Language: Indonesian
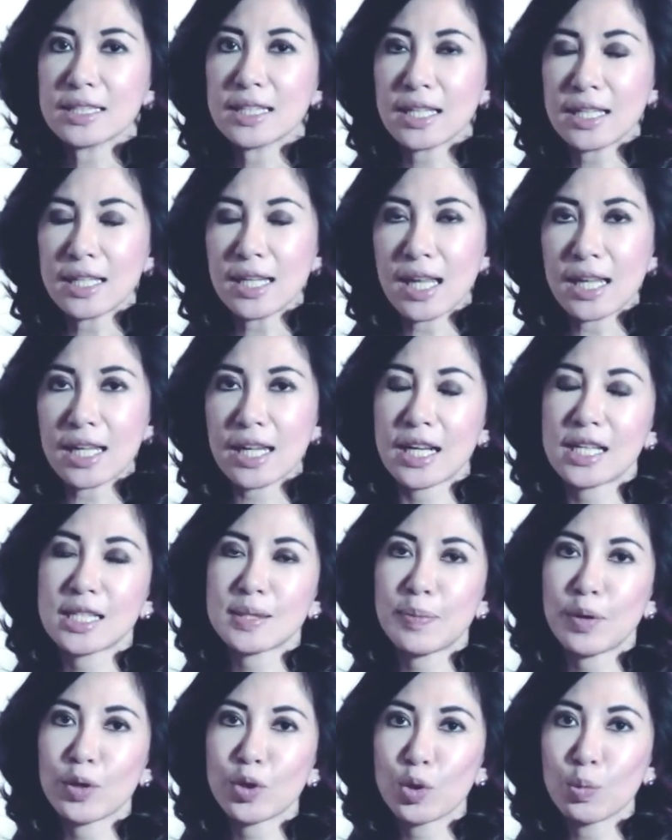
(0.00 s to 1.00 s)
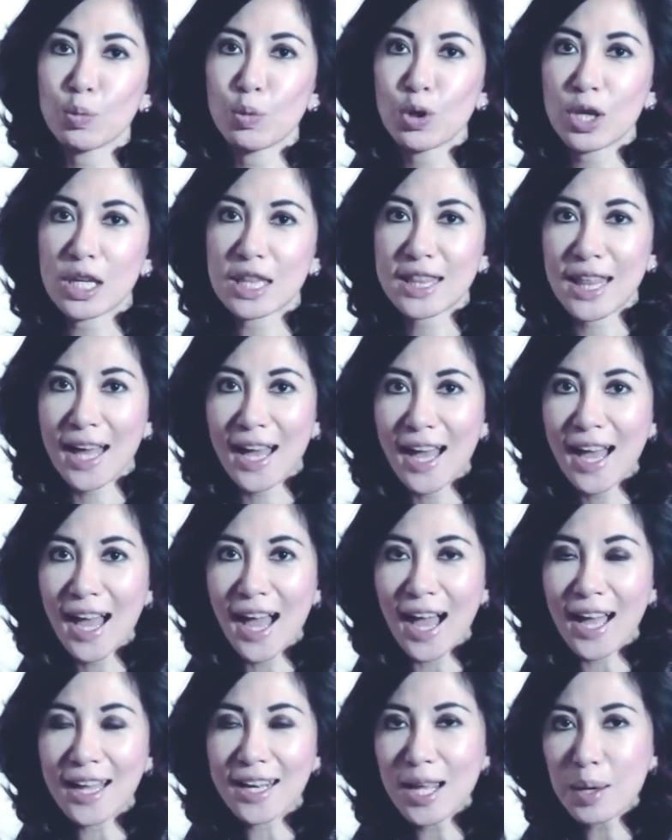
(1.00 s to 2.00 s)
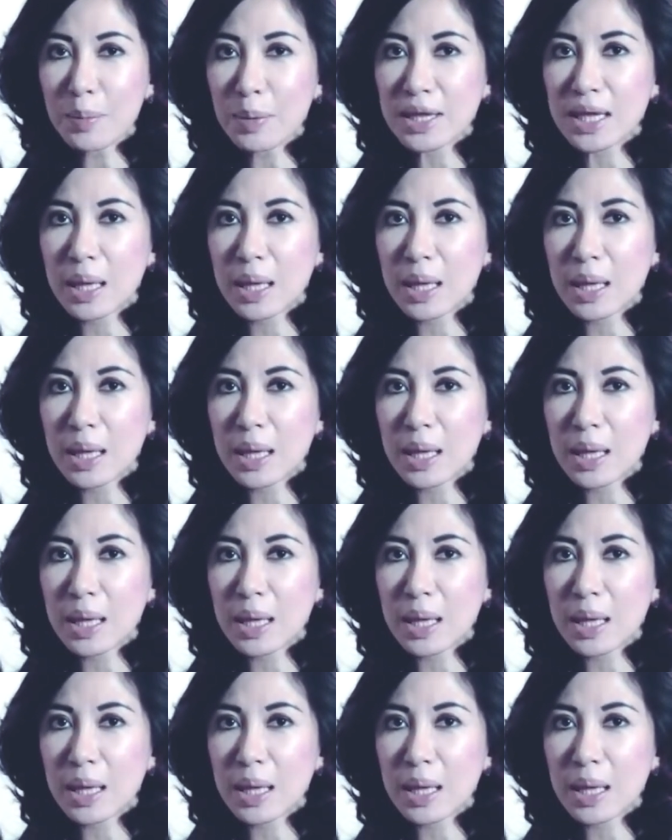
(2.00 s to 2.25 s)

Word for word: Jadi dari respon tubuh kita ada yang